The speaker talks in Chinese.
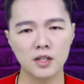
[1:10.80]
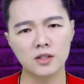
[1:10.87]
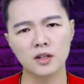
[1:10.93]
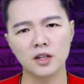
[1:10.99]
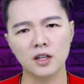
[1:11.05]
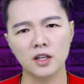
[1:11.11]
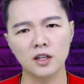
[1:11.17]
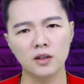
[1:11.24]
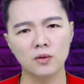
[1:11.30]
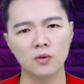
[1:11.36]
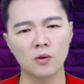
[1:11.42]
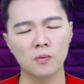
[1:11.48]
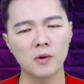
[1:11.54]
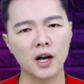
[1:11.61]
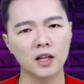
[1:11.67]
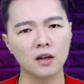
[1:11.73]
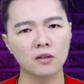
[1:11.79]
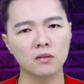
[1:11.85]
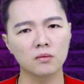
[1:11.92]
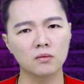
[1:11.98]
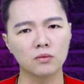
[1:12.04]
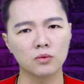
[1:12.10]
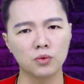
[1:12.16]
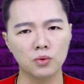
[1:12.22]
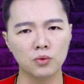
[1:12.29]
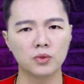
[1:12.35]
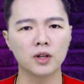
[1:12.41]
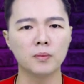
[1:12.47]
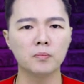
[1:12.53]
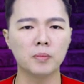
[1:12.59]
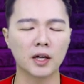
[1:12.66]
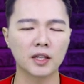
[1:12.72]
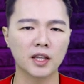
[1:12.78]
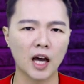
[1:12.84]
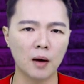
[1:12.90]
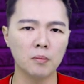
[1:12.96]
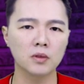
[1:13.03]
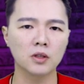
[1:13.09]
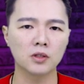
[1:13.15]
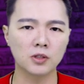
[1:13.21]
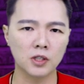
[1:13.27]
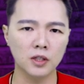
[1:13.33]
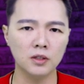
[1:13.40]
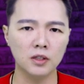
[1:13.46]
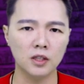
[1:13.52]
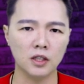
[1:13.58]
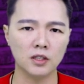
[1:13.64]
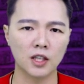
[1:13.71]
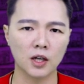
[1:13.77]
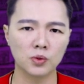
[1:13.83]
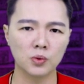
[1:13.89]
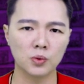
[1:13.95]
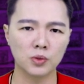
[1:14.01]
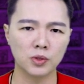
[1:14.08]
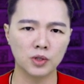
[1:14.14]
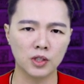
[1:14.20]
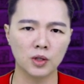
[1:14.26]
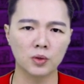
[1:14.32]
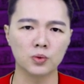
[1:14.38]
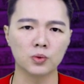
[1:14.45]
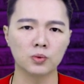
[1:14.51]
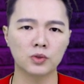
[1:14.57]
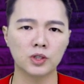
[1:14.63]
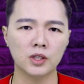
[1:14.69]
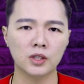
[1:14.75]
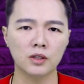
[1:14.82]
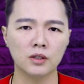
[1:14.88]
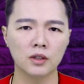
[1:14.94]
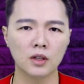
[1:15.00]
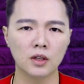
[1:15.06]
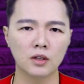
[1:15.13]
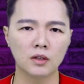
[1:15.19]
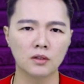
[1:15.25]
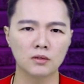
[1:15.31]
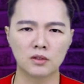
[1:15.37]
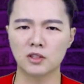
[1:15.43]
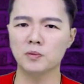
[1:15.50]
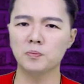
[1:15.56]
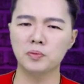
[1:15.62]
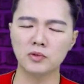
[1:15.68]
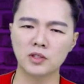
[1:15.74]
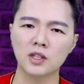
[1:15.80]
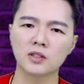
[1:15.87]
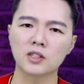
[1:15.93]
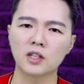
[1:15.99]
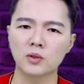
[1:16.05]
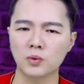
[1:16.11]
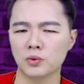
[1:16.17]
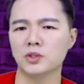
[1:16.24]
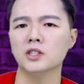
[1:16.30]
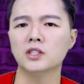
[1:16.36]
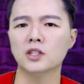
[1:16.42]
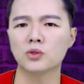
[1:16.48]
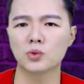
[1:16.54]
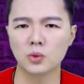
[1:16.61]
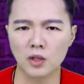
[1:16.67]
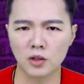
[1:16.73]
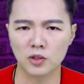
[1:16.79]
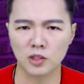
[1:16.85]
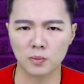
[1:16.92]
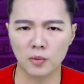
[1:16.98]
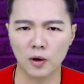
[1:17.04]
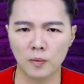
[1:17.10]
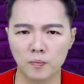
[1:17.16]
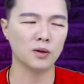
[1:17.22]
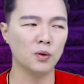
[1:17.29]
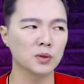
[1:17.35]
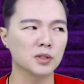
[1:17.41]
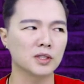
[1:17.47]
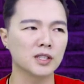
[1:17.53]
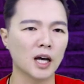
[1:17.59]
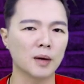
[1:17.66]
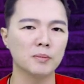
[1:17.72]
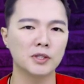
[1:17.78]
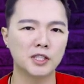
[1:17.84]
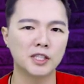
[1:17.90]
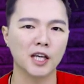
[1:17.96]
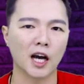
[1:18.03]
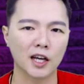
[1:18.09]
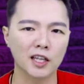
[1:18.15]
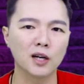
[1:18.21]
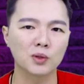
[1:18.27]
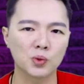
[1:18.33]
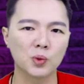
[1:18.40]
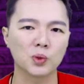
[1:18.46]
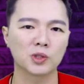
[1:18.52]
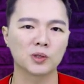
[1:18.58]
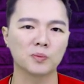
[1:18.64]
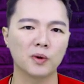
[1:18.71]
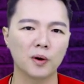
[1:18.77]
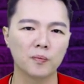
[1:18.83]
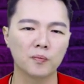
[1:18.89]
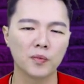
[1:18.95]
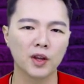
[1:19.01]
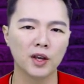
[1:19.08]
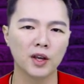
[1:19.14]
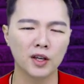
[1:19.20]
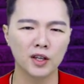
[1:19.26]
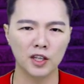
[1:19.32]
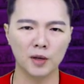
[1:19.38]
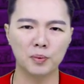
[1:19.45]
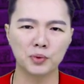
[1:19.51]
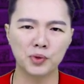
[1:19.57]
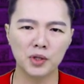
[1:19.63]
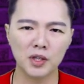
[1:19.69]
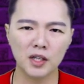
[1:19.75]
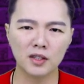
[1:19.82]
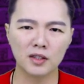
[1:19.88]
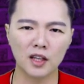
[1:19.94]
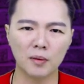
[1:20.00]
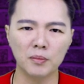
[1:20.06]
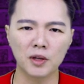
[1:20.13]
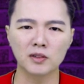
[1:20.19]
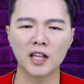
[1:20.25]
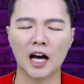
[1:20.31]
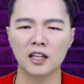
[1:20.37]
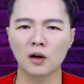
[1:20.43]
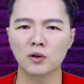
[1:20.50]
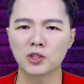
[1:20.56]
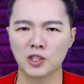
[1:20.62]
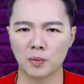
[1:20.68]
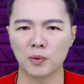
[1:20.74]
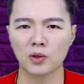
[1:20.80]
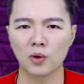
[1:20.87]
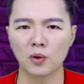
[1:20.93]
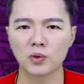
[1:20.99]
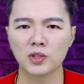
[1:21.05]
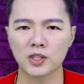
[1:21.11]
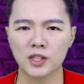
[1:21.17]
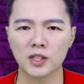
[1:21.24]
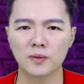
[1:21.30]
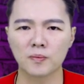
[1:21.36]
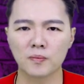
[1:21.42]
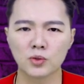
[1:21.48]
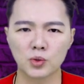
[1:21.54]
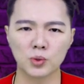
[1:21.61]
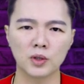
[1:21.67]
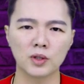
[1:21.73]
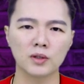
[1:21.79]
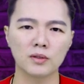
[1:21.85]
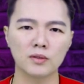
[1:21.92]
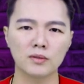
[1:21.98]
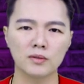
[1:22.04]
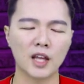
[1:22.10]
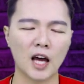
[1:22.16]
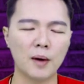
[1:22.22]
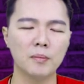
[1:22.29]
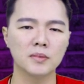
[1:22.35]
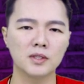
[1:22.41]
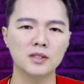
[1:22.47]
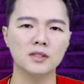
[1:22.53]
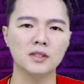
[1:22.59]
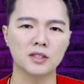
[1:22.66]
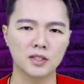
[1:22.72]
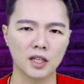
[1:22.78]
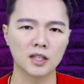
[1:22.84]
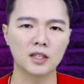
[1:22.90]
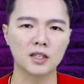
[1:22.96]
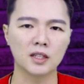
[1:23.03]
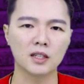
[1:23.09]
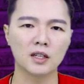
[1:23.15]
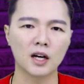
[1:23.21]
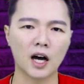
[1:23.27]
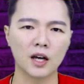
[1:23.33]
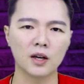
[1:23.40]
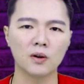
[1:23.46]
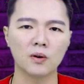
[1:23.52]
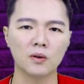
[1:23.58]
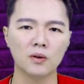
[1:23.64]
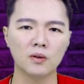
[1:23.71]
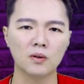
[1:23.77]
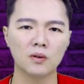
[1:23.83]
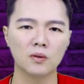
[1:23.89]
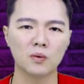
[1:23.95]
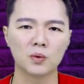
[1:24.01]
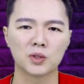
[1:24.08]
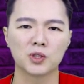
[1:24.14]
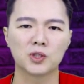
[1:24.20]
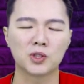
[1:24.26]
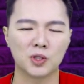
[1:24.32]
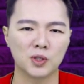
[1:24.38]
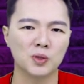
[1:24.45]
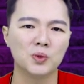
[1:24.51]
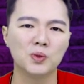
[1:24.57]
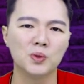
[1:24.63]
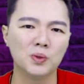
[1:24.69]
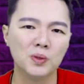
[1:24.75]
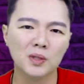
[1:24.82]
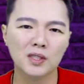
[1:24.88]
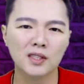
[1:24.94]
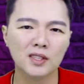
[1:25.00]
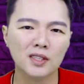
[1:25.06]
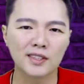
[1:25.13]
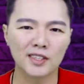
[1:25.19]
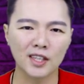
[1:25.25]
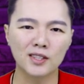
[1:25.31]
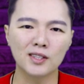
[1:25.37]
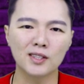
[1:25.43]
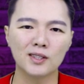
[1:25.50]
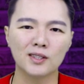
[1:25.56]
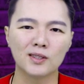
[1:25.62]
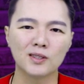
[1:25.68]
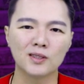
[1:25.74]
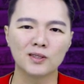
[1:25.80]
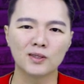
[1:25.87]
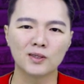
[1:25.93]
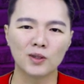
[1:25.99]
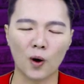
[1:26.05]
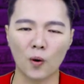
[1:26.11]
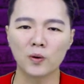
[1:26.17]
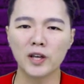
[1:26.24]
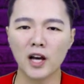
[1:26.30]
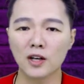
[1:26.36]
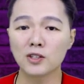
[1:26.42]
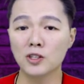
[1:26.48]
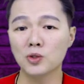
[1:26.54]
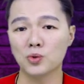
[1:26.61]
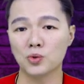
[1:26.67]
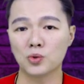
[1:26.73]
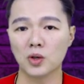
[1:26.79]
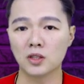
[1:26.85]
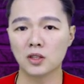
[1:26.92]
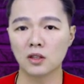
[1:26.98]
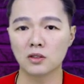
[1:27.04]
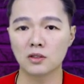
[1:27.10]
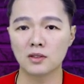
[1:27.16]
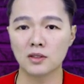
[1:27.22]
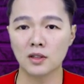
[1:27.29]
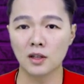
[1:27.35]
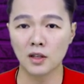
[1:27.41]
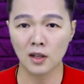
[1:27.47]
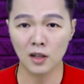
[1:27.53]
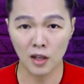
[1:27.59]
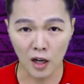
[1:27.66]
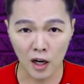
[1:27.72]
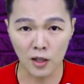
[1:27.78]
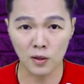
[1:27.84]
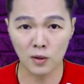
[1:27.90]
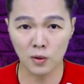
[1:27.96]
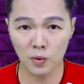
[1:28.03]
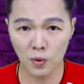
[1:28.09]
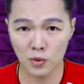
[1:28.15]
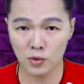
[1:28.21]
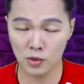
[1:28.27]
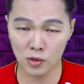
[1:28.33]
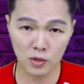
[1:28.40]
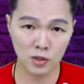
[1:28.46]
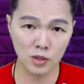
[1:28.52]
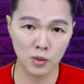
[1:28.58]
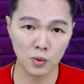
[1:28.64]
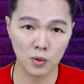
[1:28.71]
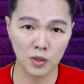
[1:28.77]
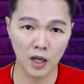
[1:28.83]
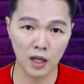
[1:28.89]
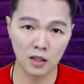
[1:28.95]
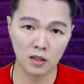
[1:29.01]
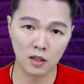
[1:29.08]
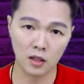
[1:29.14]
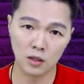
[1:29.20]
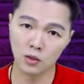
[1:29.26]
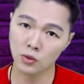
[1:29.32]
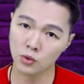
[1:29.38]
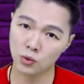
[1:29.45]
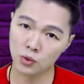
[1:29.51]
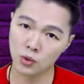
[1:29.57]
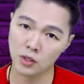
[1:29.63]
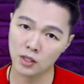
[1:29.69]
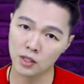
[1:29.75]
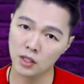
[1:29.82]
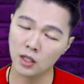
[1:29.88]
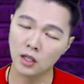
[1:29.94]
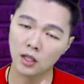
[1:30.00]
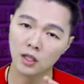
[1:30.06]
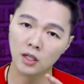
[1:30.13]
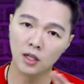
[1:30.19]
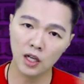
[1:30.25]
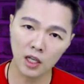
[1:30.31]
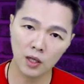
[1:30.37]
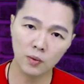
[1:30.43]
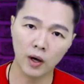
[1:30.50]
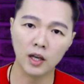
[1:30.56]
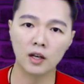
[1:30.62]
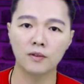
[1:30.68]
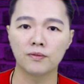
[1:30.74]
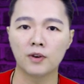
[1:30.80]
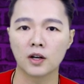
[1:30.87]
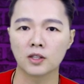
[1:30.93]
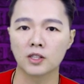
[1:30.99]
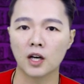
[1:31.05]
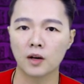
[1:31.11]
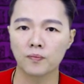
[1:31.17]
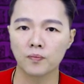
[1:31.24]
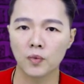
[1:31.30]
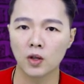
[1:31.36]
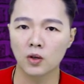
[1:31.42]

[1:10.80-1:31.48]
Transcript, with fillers: 在这里，我们看到女人把她们的身体当作是一个武器，只是不知道这个武器能做到什么，或者是她们想要做什么，也不确定她们要达到什么东西，除了。他们自己的人格，还有我的食欲，但是同样是女权人士，很多支持堕胎的人选择了另外一个方向。